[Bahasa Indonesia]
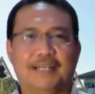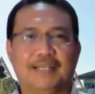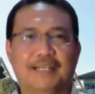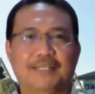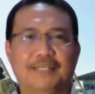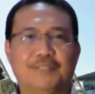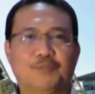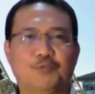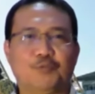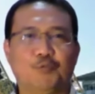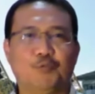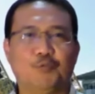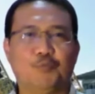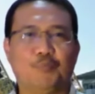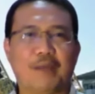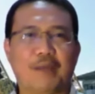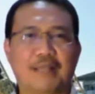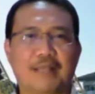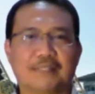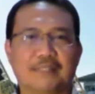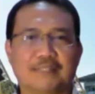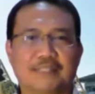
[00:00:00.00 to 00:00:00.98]
itu
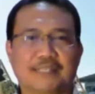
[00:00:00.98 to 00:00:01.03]
pasti